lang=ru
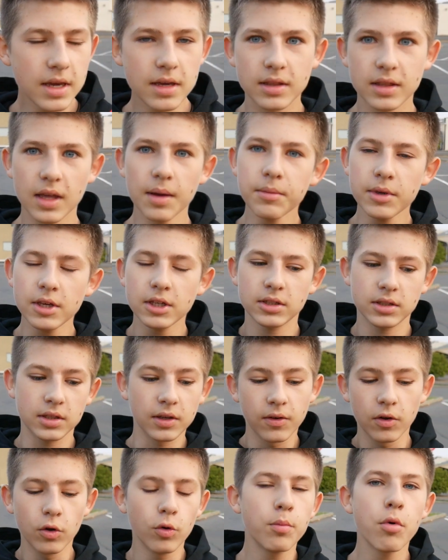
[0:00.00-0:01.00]
и там есть
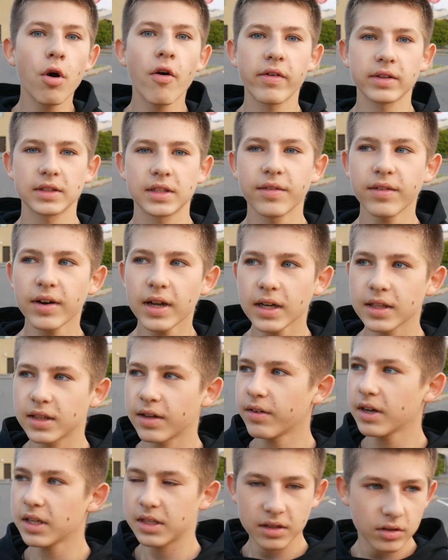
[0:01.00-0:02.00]
э, любого товара.
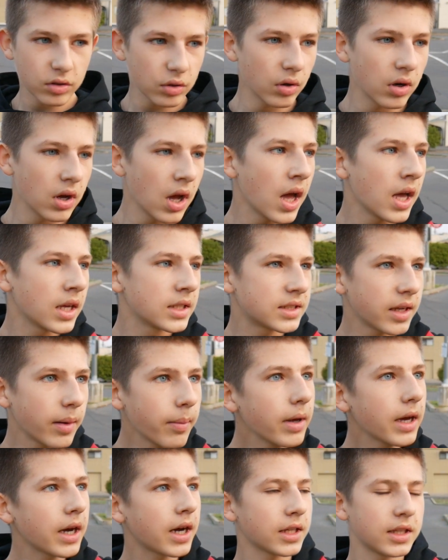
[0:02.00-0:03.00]
Давайте, ну,
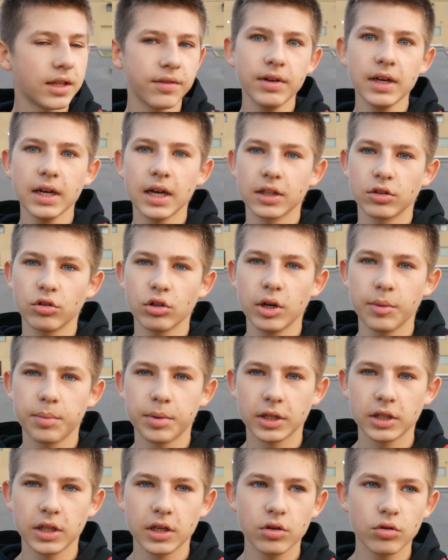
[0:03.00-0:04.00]
самые ходовые, которые
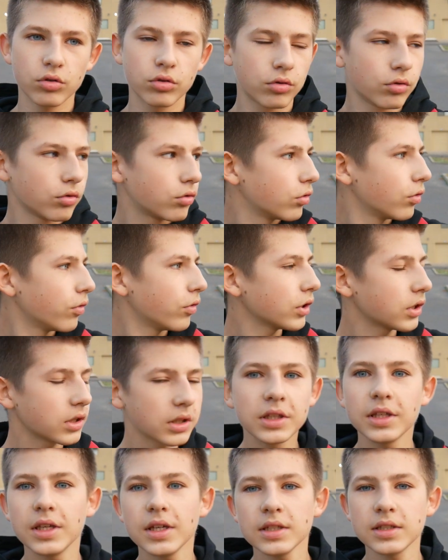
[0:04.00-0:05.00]
продают тут. Ну вот,
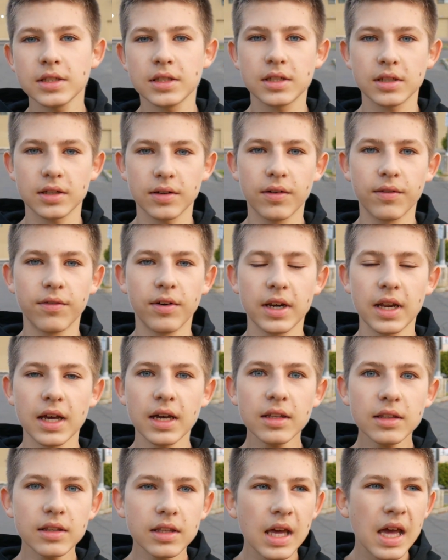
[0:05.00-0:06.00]
есть э,
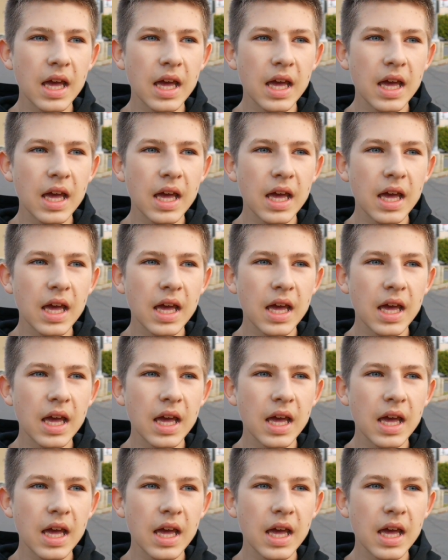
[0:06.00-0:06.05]
вариант